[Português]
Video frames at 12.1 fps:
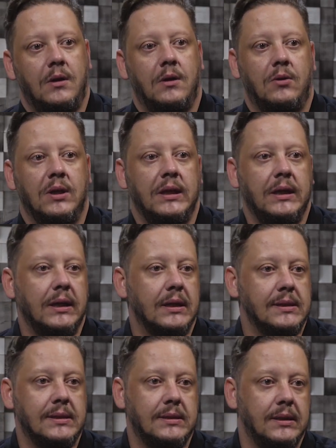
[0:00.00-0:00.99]
Eu
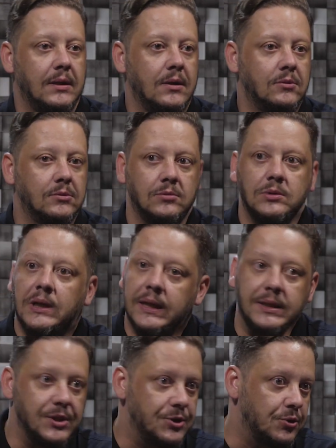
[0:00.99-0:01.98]
queria ser um
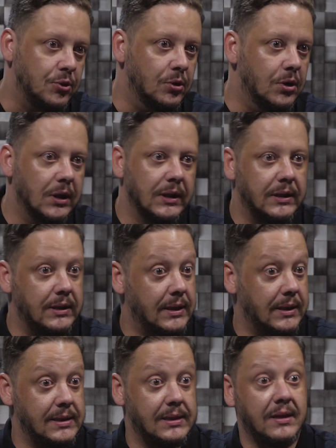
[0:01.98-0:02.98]
grande editor,
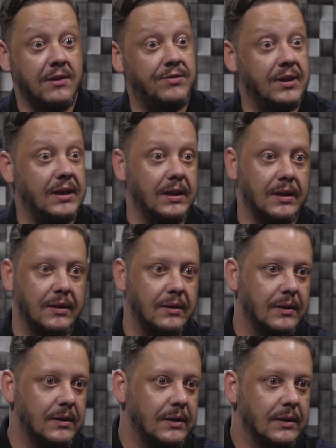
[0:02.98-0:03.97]
queria escrever
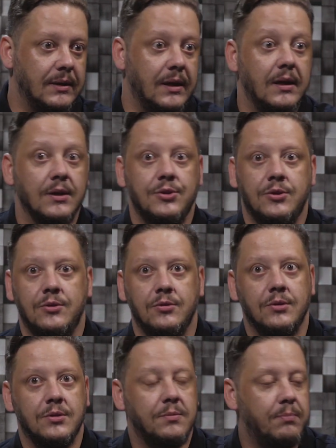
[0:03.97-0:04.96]

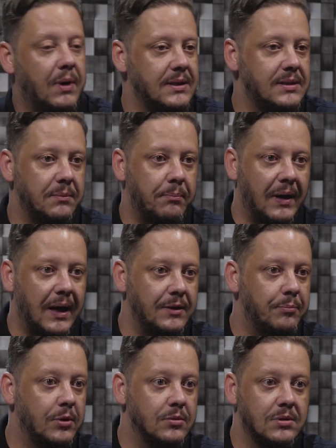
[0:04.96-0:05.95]
textos, participar de
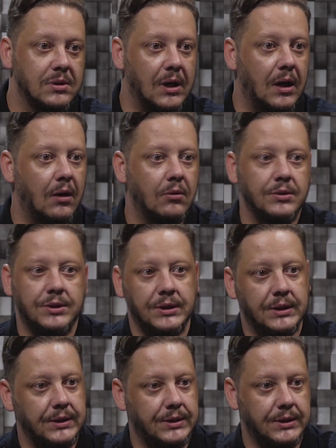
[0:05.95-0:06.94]
produção,
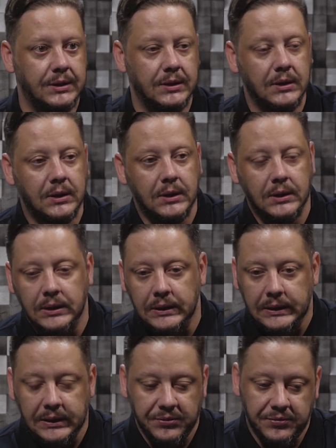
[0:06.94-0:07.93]
de, de
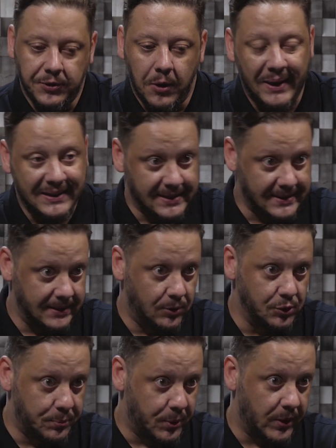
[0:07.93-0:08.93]

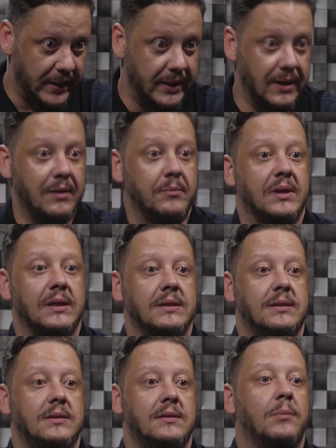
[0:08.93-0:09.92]
formatação de
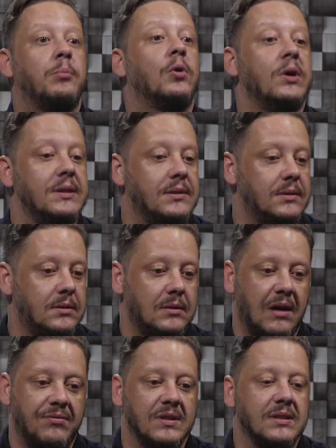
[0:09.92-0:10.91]
programas, depois
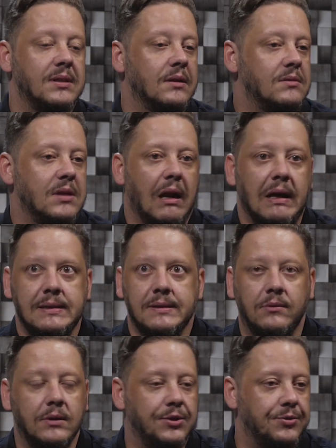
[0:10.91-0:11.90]
avançando, sei lá, ser
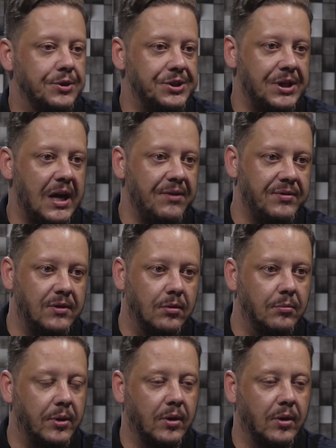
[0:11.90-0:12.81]
um editor-chefe de algum